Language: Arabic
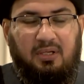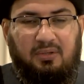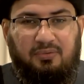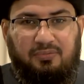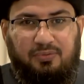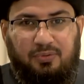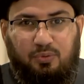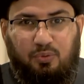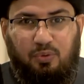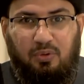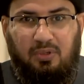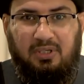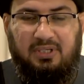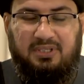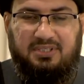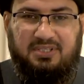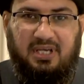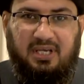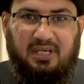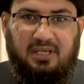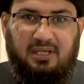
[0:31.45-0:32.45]
في
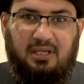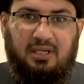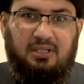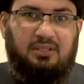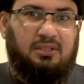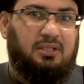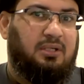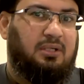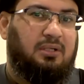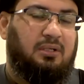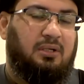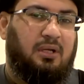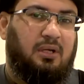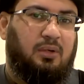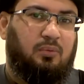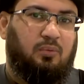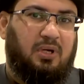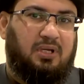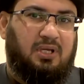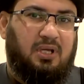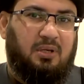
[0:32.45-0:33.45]
كل صغيرة
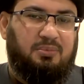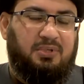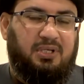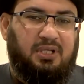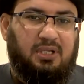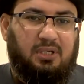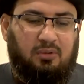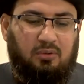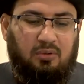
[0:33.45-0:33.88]
وكبيرة